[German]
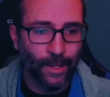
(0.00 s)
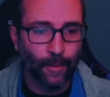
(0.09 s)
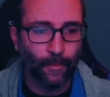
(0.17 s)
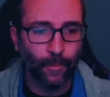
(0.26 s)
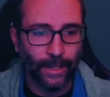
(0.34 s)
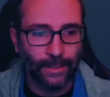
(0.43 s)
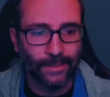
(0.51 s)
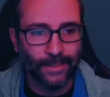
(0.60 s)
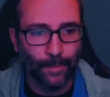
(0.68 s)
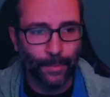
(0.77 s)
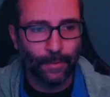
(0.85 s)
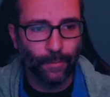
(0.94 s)
Fernseher
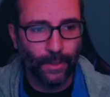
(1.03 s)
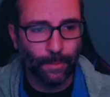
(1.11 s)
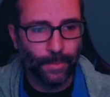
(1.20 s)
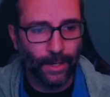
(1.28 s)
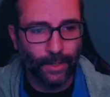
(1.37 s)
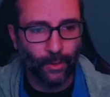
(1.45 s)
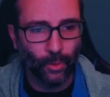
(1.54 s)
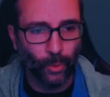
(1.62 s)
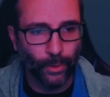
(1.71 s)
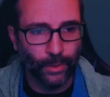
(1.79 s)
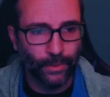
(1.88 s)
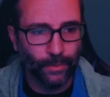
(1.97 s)
mitfiebern
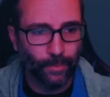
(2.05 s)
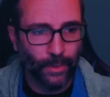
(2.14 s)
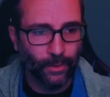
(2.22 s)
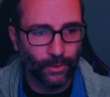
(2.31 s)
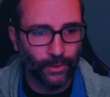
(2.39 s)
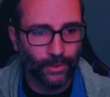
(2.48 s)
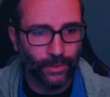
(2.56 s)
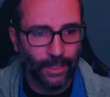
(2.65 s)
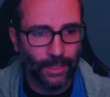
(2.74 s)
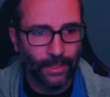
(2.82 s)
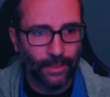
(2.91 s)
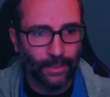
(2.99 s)
und minus
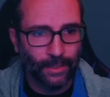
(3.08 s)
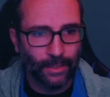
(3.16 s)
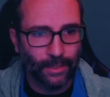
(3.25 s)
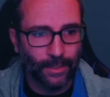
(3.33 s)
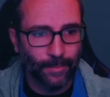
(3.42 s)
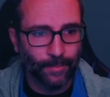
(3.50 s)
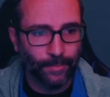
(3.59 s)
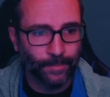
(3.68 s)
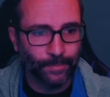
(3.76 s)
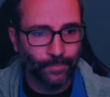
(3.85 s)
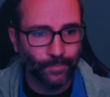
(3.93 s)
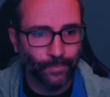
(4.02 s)

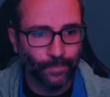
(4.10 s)
ähm,